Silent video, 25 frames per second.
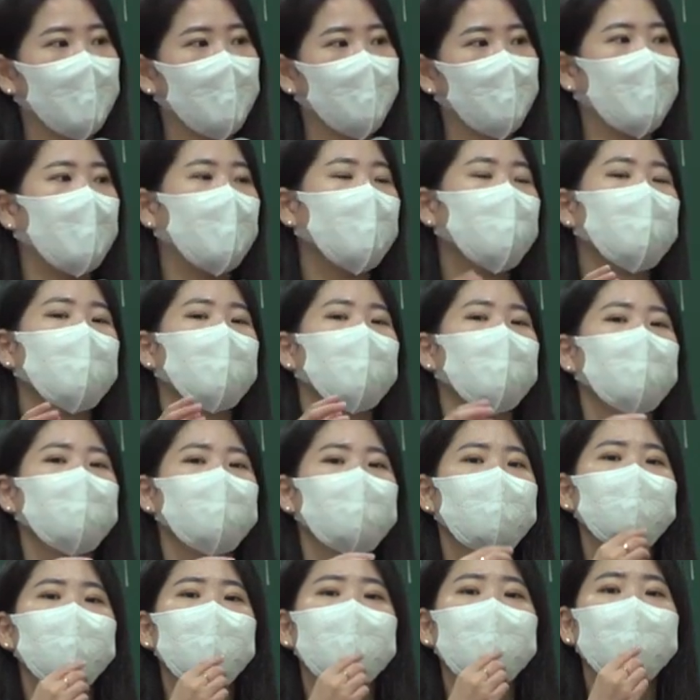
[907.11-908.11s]
만약에
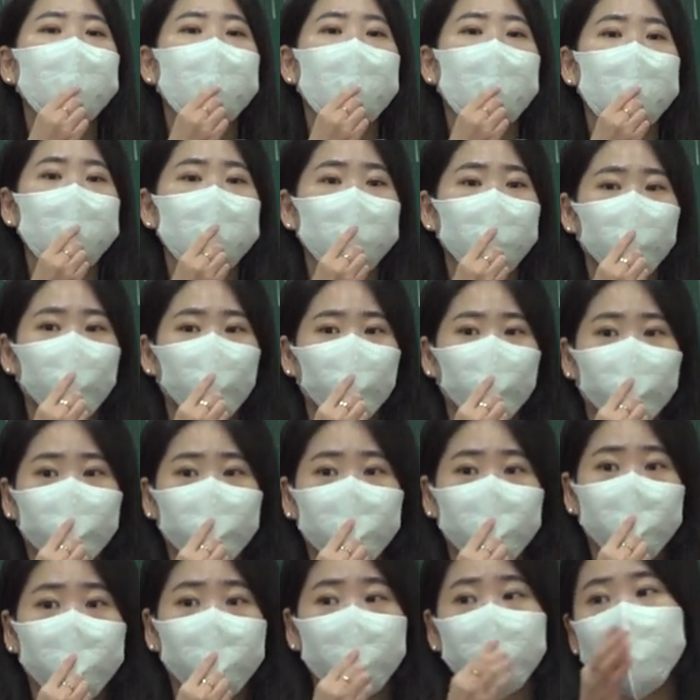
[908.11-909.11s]
세상이 말하는 성공이
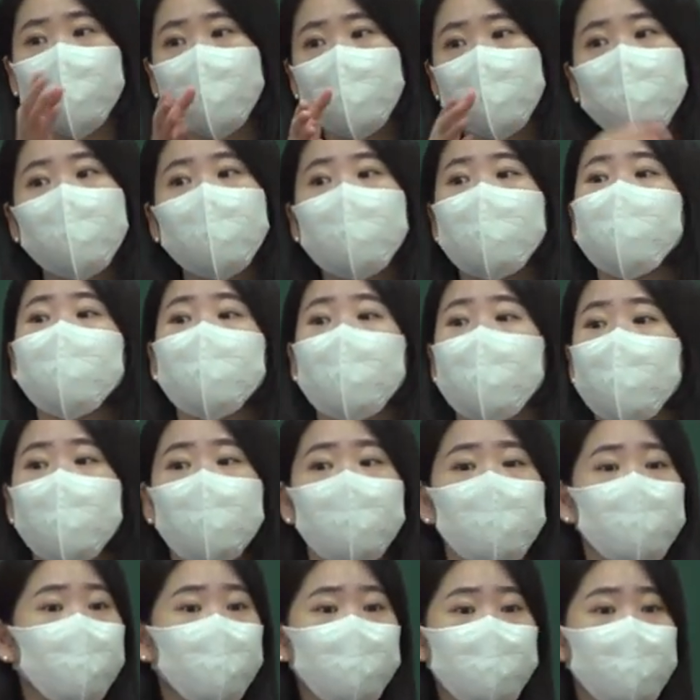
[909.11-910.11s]
맞다면 우리는 이날
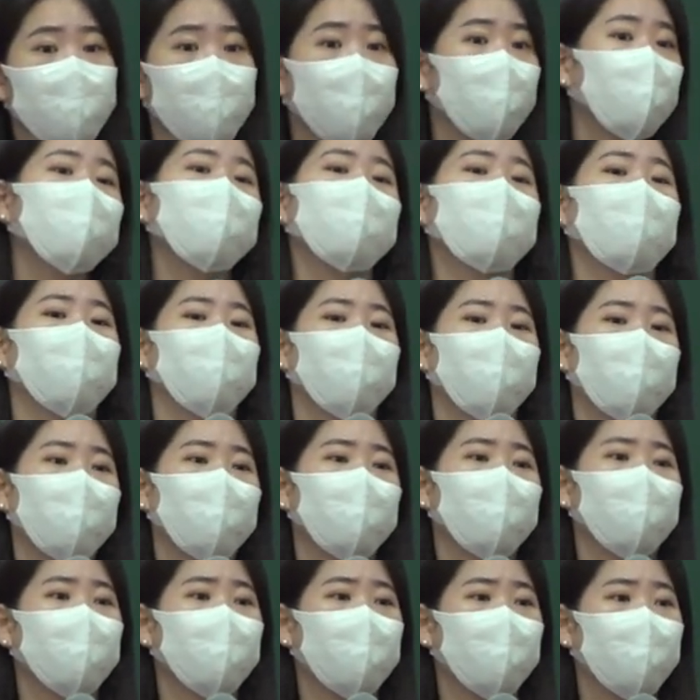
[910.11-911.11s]
이곳에 모이면 안
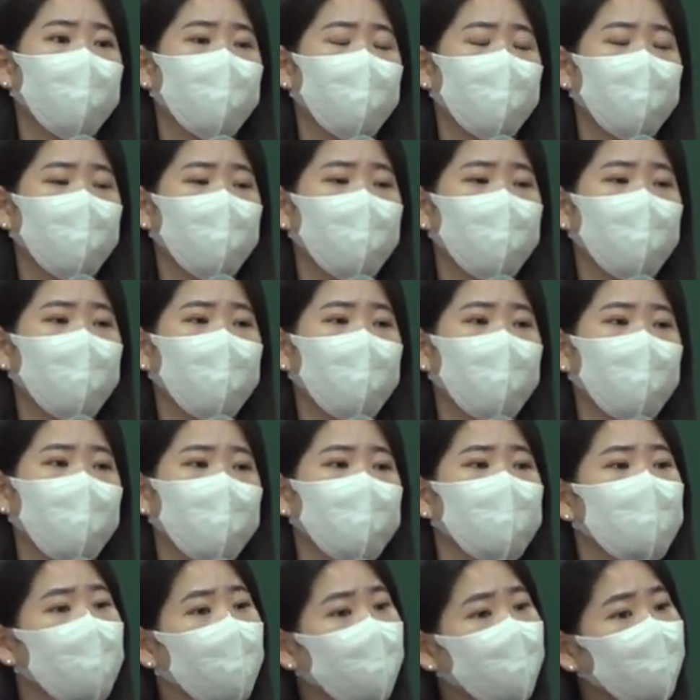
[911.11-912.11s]
돼요
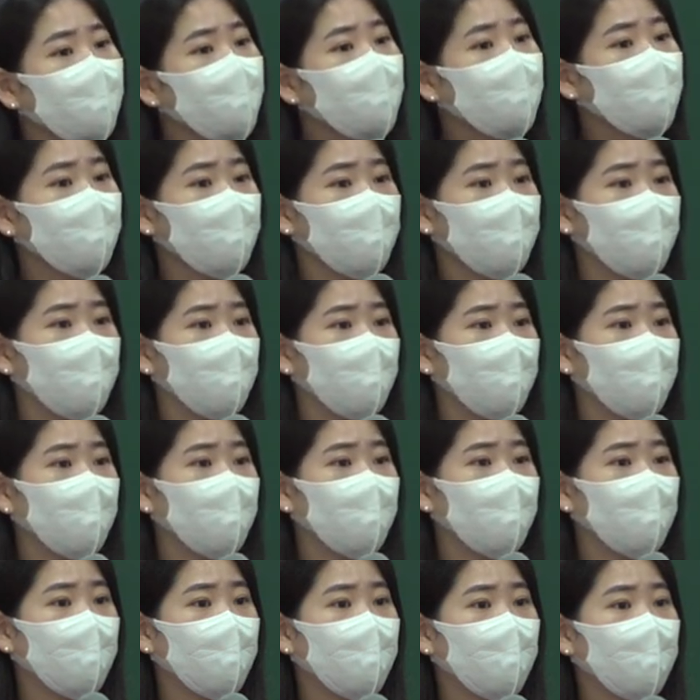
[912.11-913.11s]
우리 랩런트들
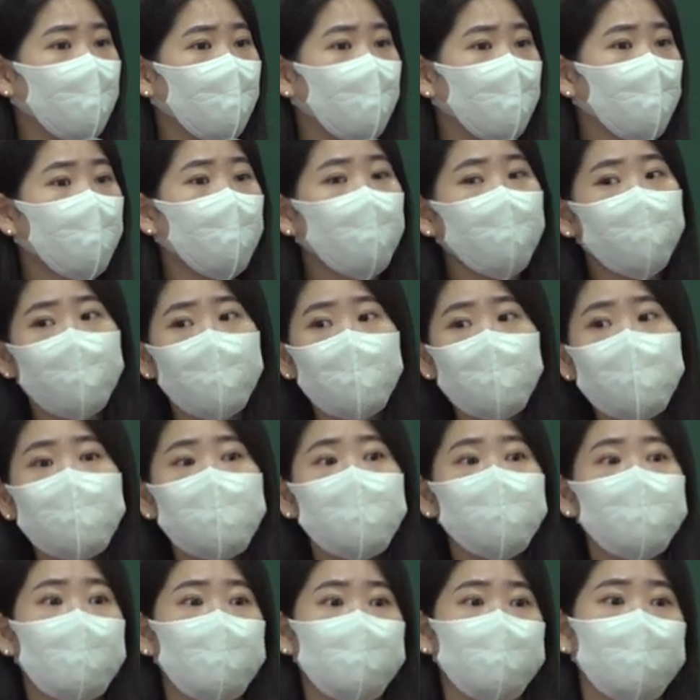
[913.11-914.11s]
공부
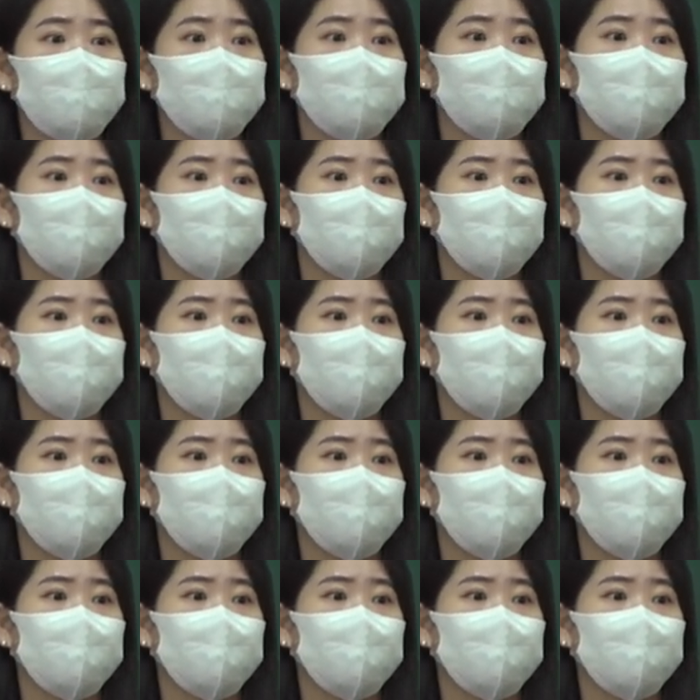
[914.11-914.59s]
열심히 하세요